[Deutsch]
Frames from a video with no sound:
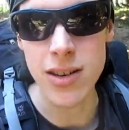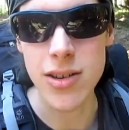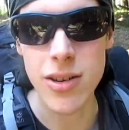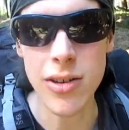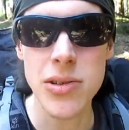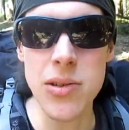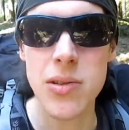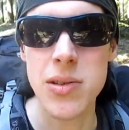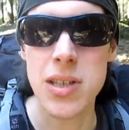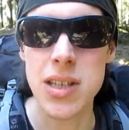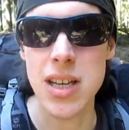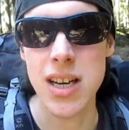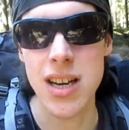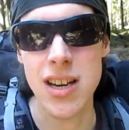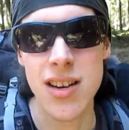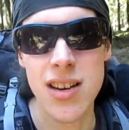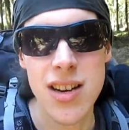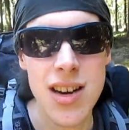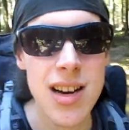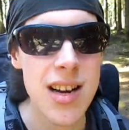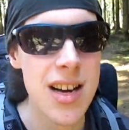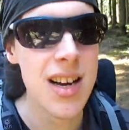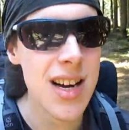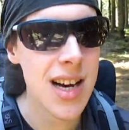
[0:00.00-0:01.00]
noch zu sehen,
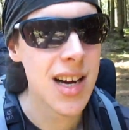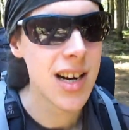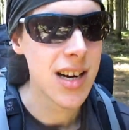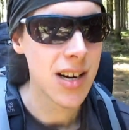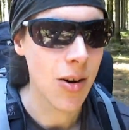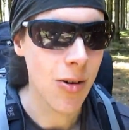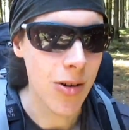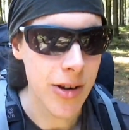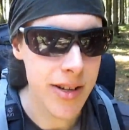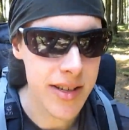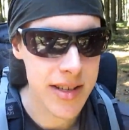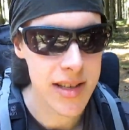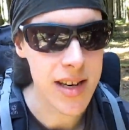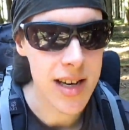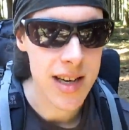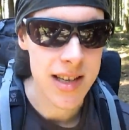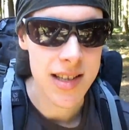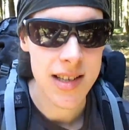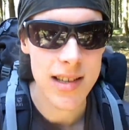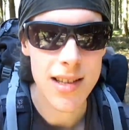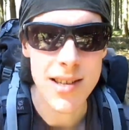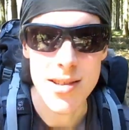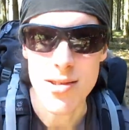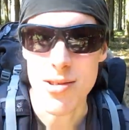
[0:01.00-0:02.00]

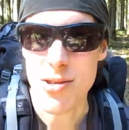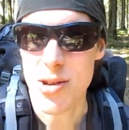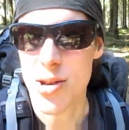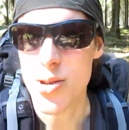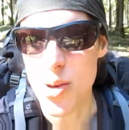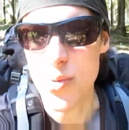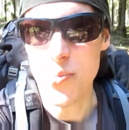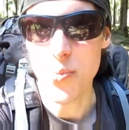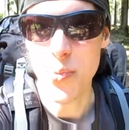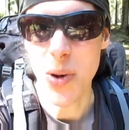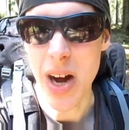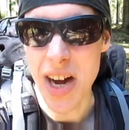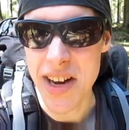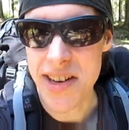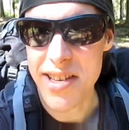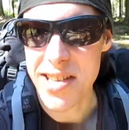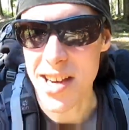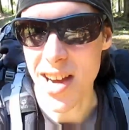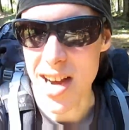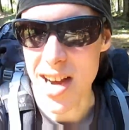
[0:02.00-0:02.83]
Holzreste und breite